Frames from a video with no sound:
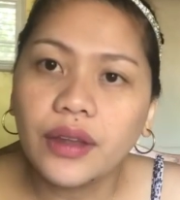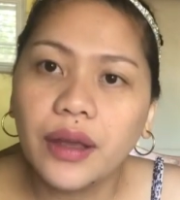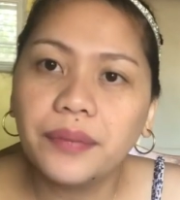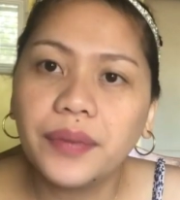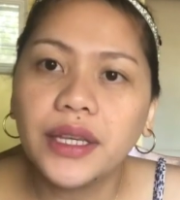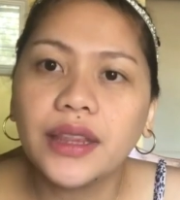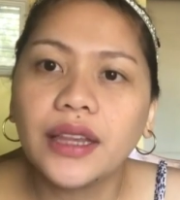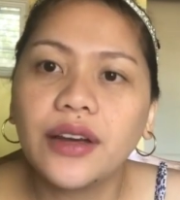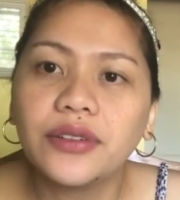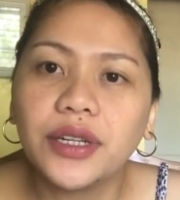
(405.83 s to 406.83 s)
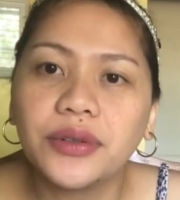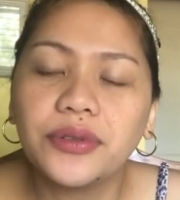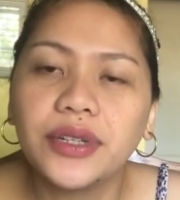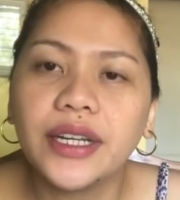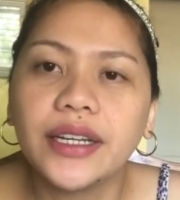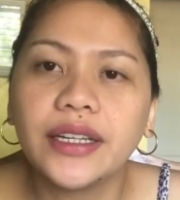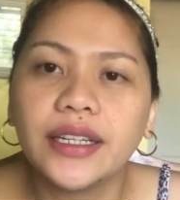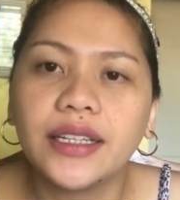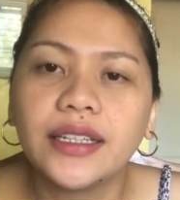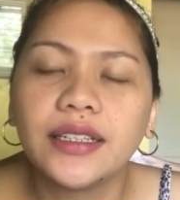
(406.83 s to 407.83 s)
Ang pingin taon
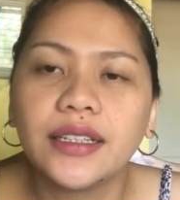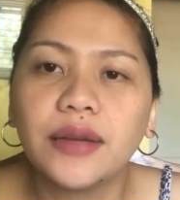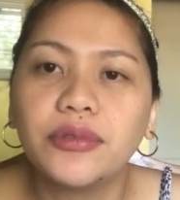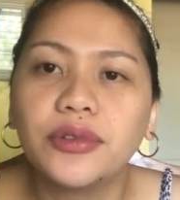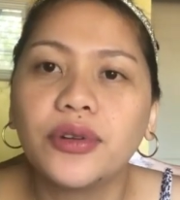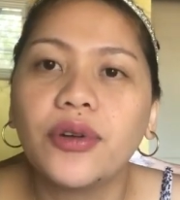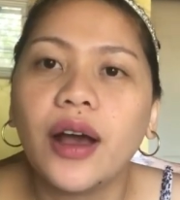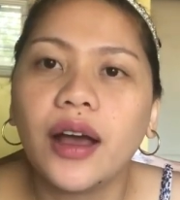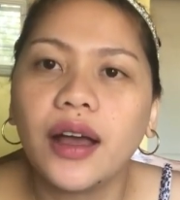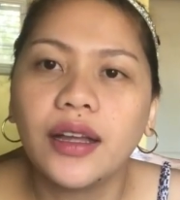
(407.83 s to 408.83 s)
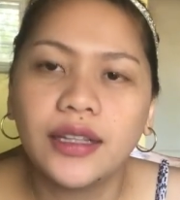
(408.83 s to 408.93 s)
kanunay, kamong duha.